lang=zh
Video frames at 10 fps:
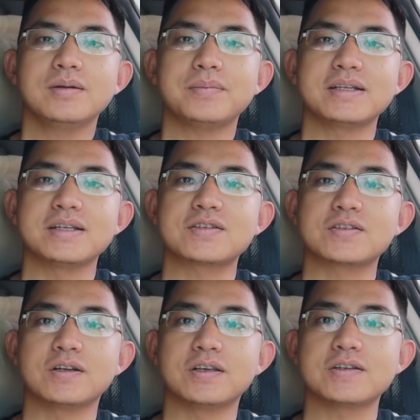半斤
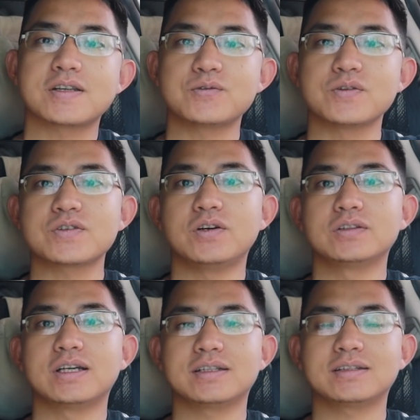吃了益生菌之
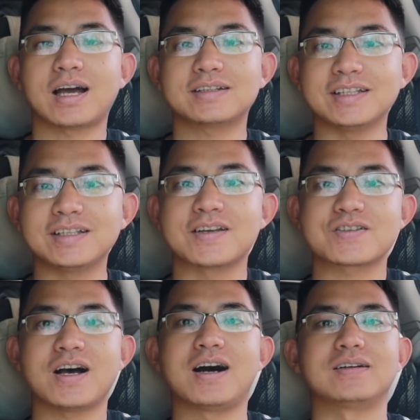后呢，他第一天
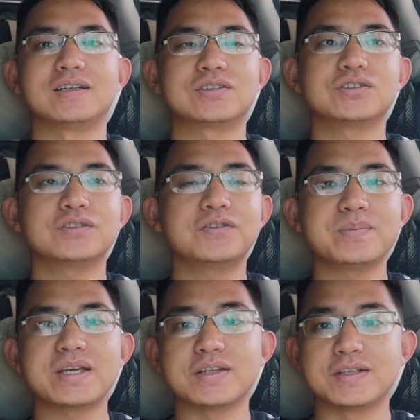是好了，就是
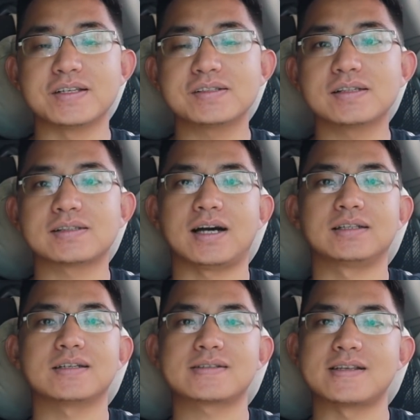粪便已经正
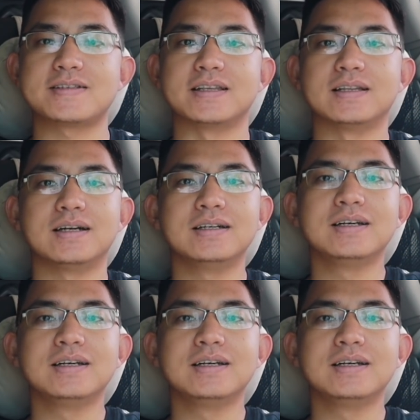常了，成型了。